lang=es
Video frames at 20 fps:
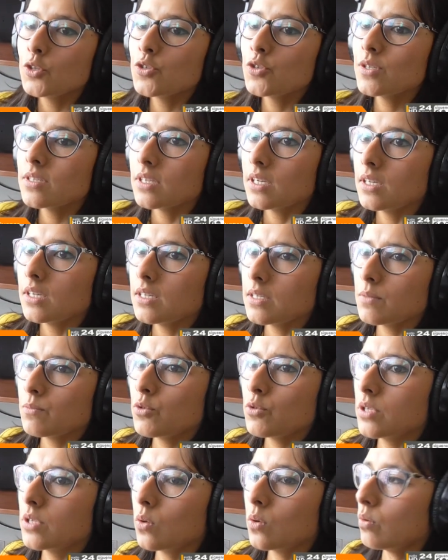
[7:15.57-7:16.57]
Entonces,
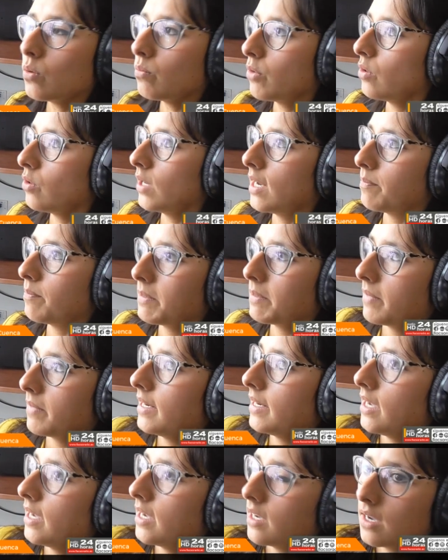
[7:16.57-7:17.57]
entremos de algún modo a la
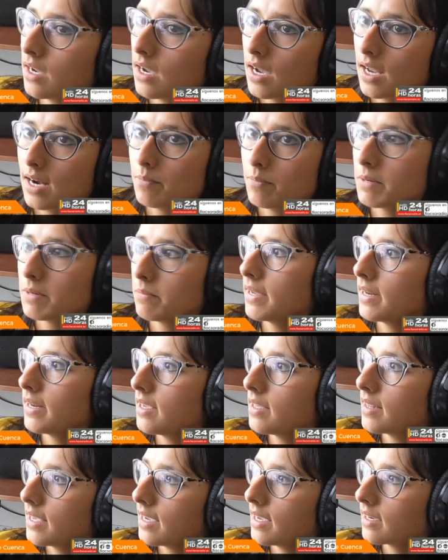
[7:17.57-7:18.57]
primera, a la
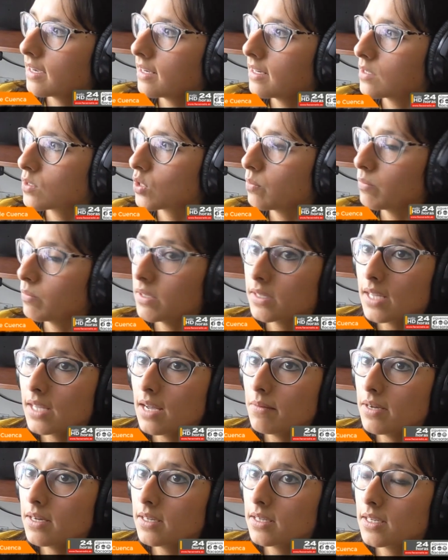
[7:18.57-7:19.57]
primera idea que les
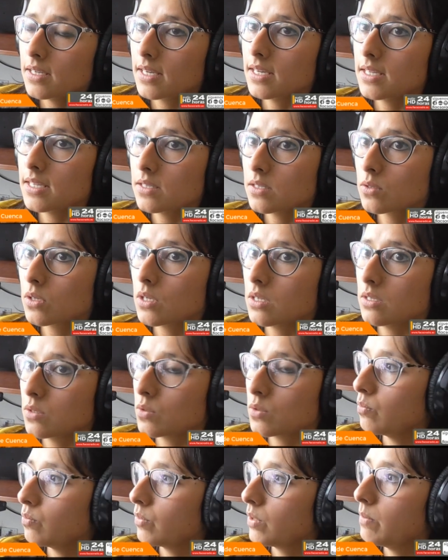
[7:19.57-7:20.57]
comentaba y que es, que
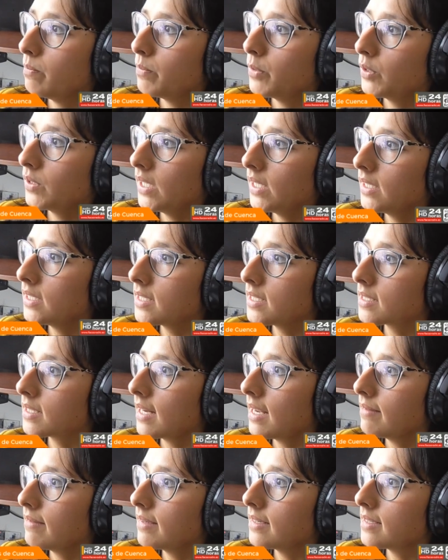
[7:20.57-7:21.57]
es importante, es
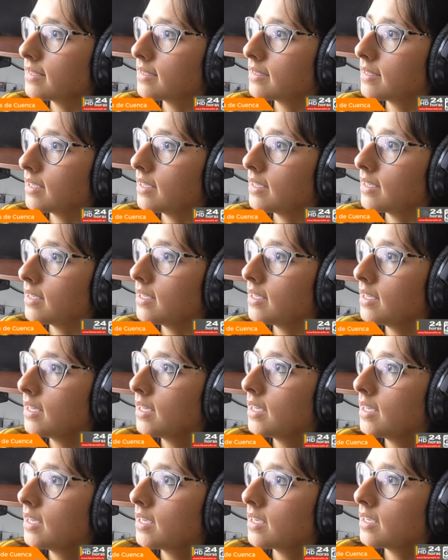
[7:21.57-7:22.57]
clave en este,
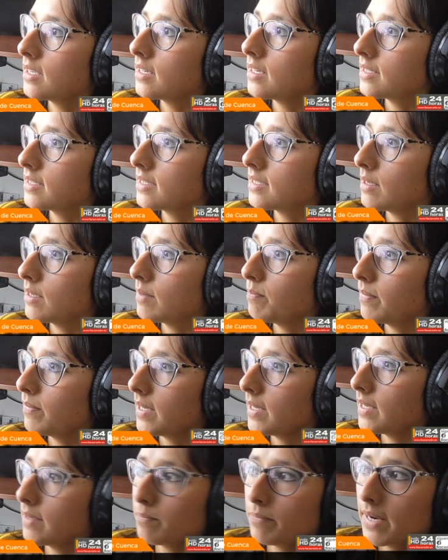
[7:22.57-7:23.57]
en este
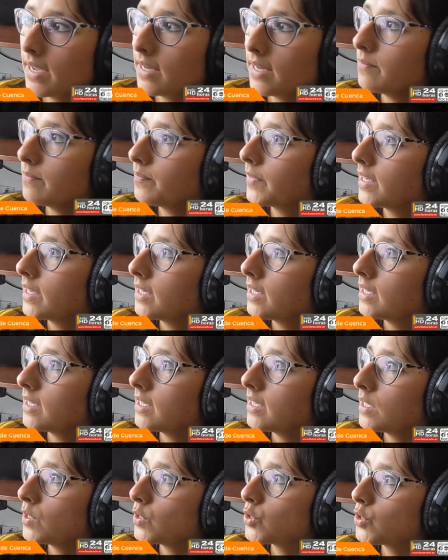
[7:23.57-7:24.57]
plan,
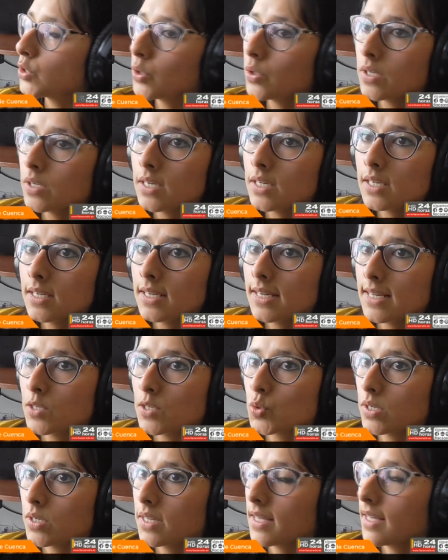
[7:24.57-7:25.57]
y son eh,
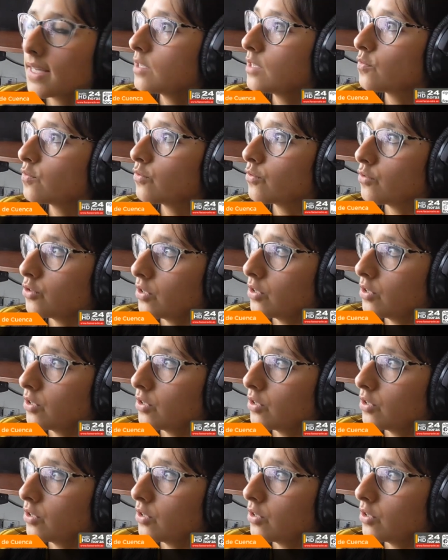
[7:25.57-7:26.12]
las unidades